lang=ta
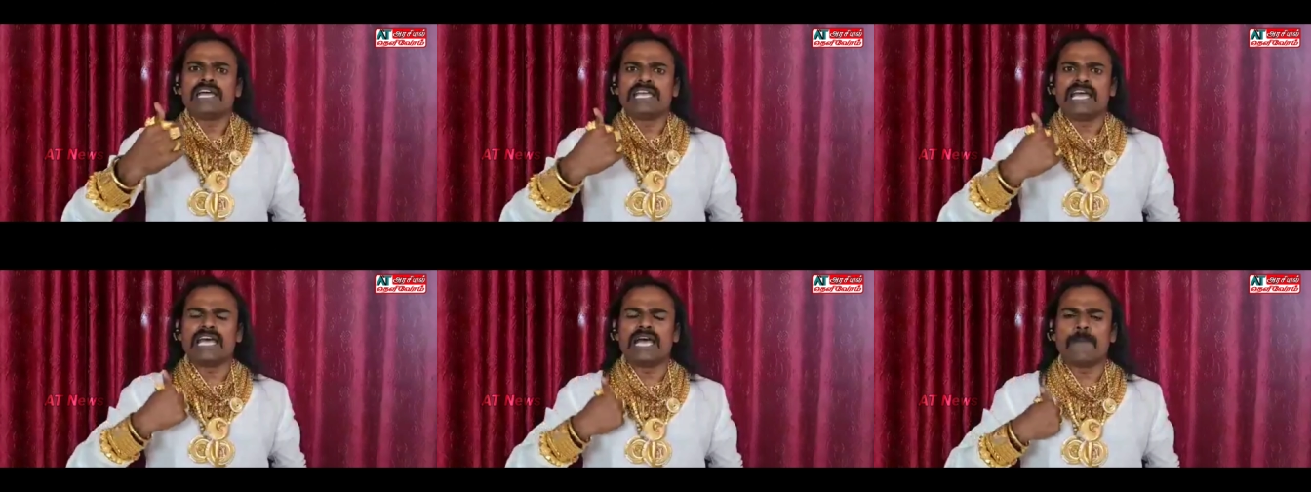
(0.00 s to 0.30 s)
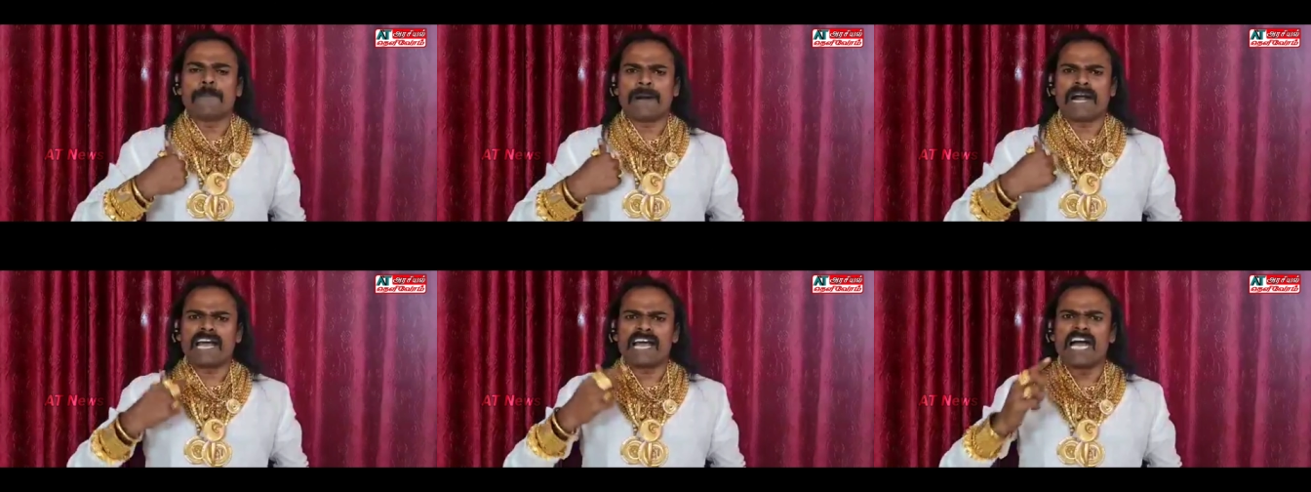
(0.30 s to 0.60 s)

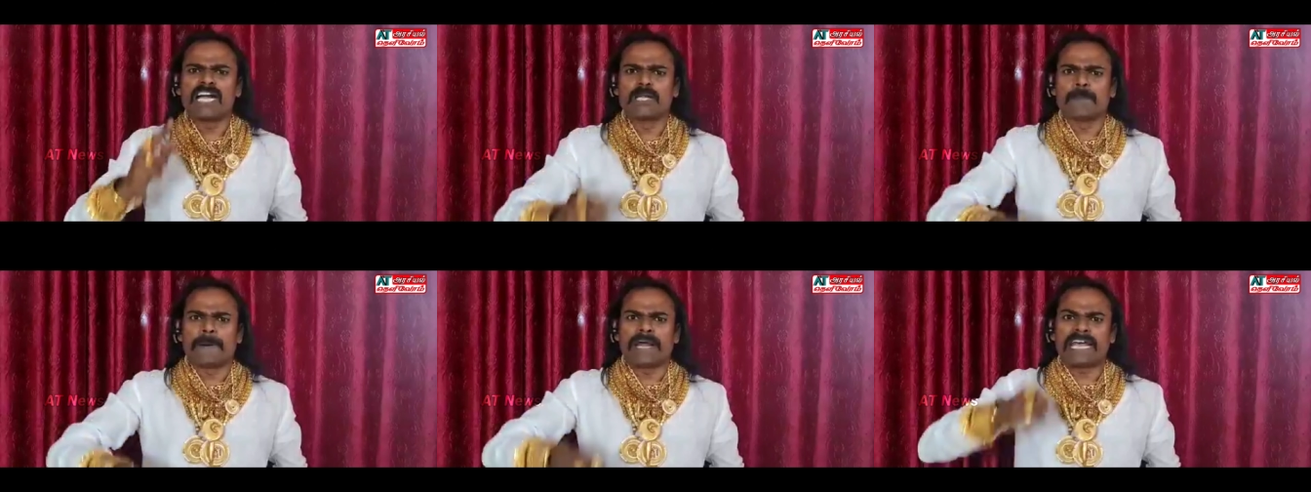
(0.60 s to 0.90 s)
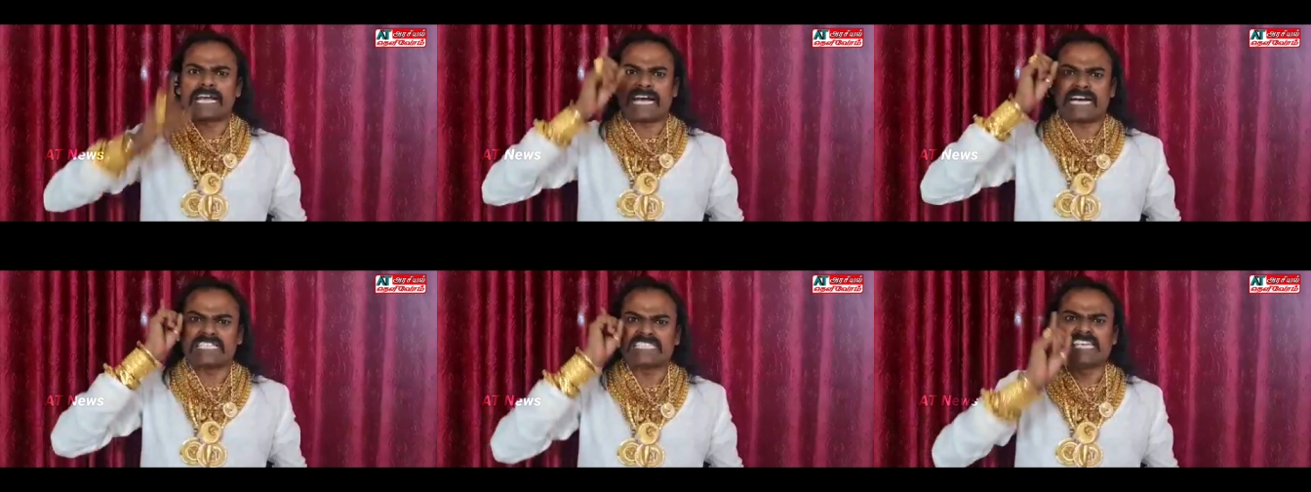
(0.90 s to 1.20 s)
எங்கள் பணங்காட்டுப்படை
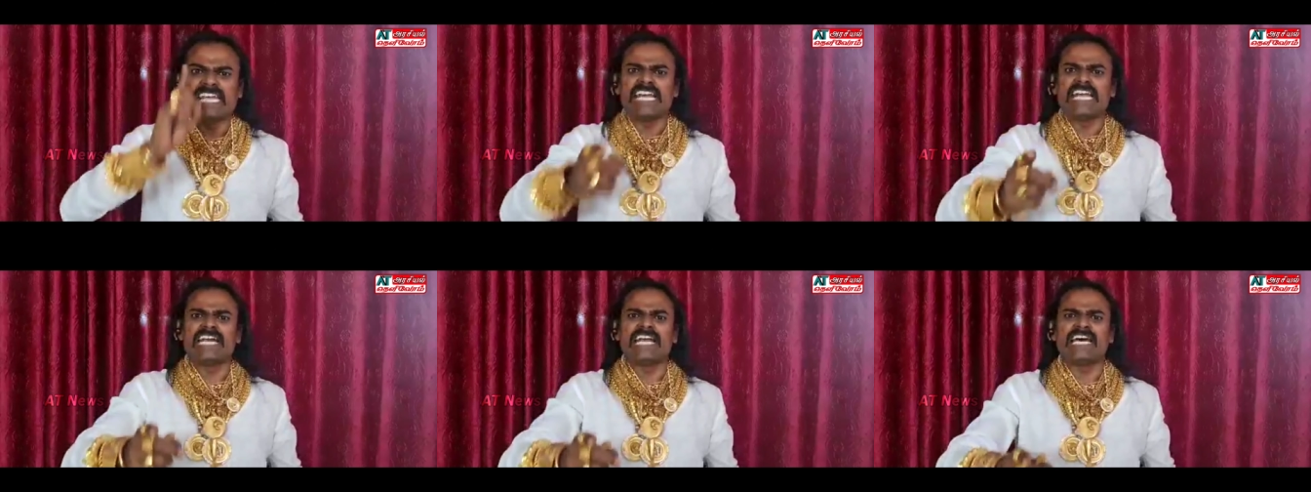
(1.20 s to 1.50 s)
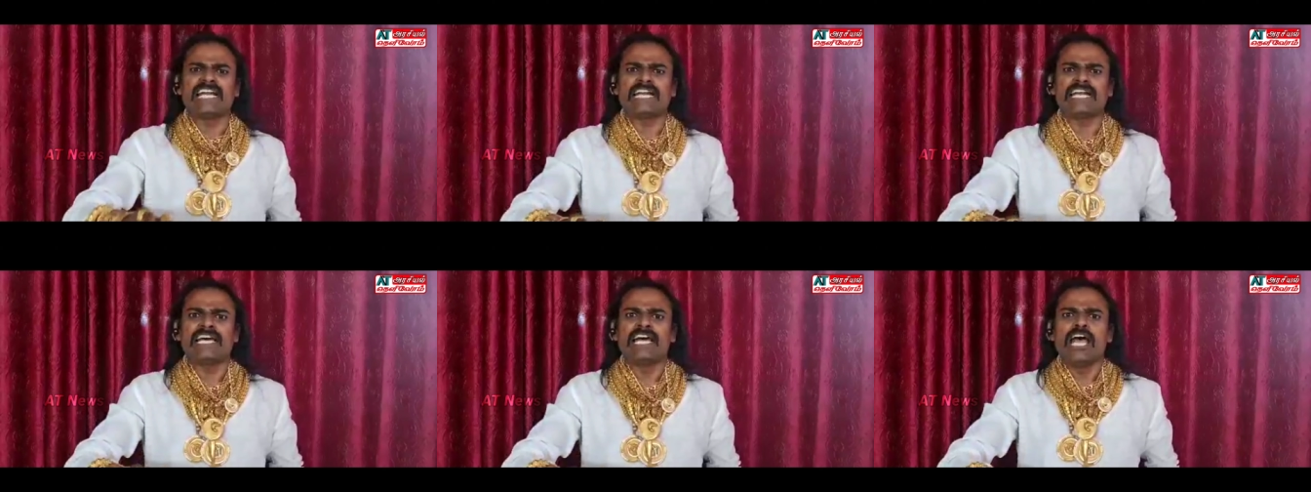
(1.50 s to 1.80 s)

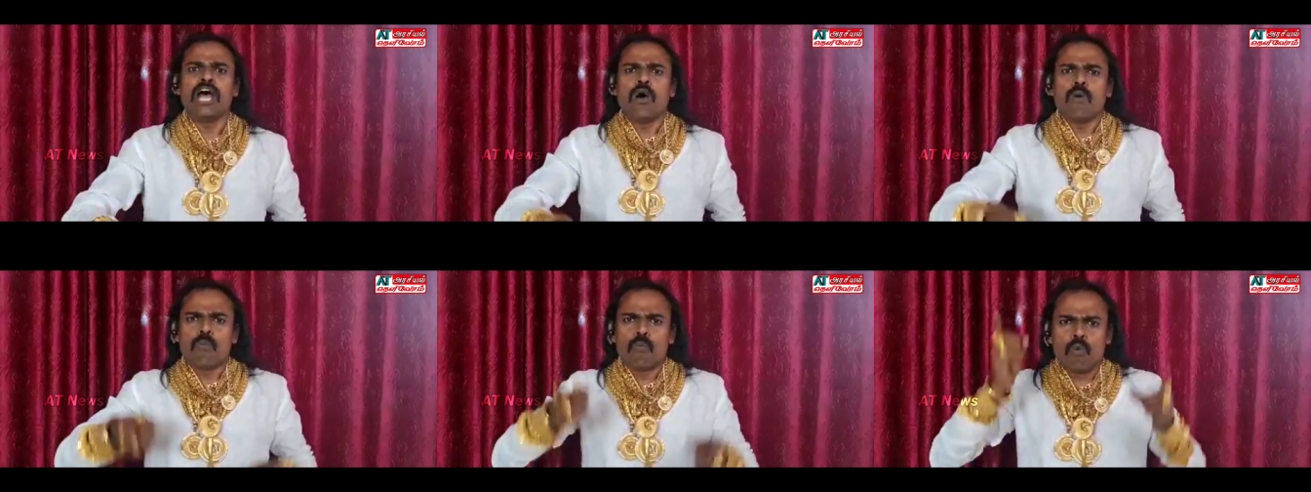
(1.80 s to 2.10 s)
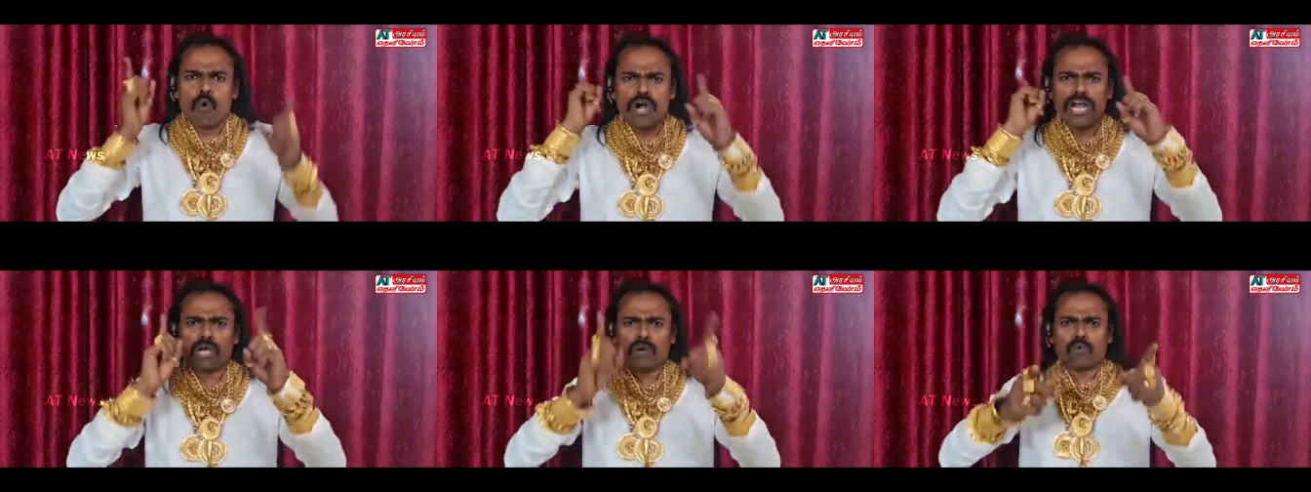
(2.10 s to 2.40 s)
கட்சியினர்
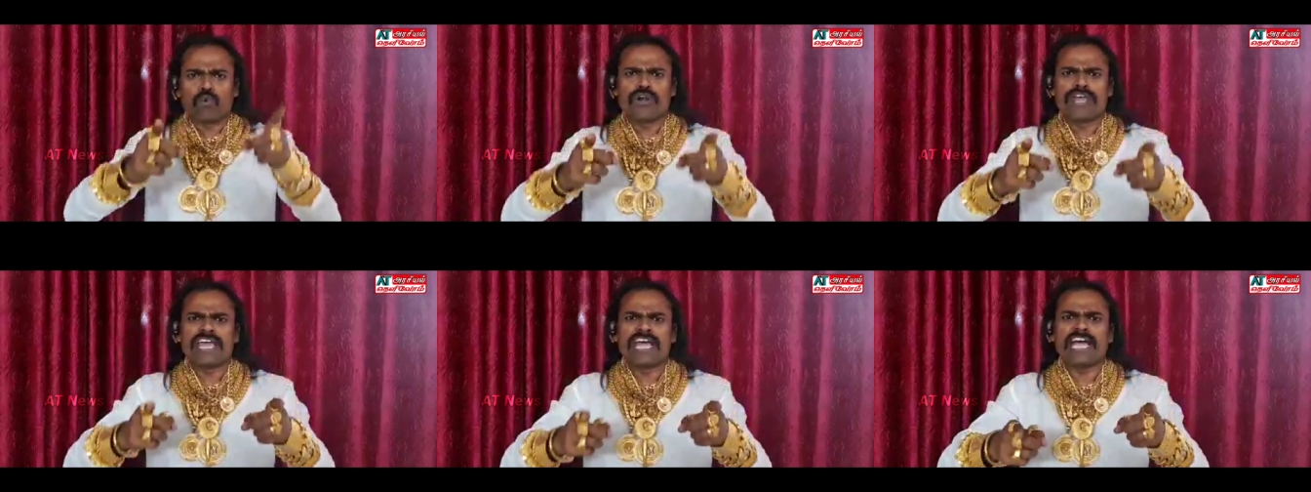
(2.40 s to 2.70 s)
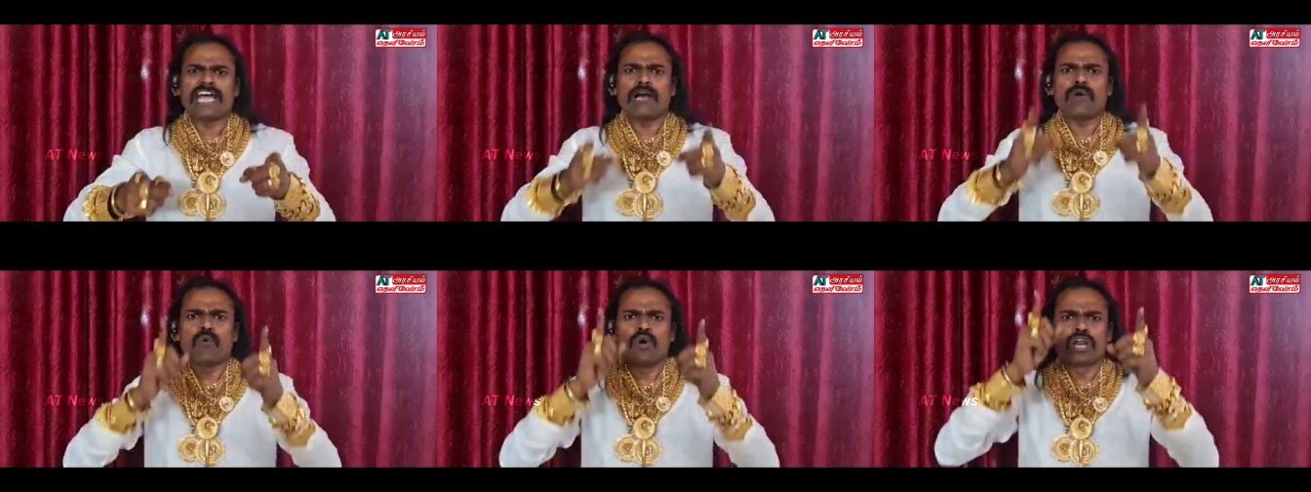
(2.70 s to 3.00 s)
மூடக்கூடிய
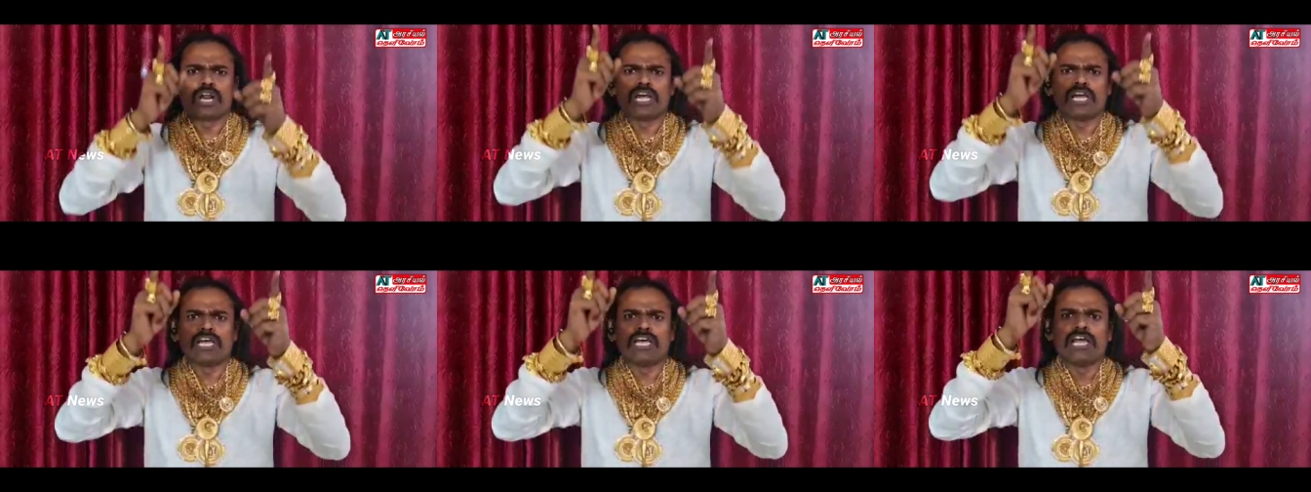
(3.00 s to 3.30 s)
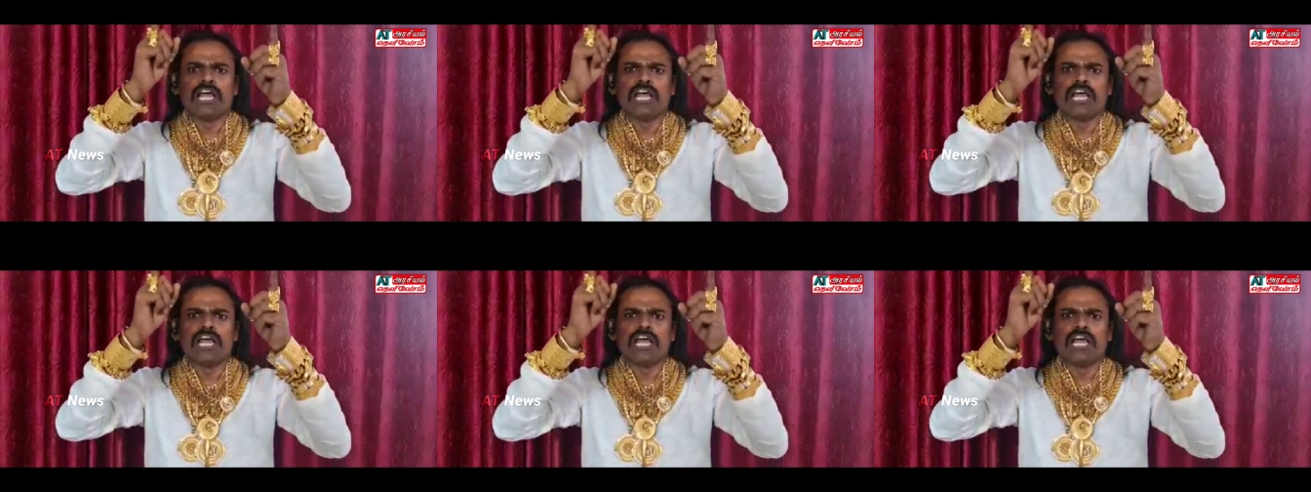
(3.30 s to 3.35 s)
ஒரு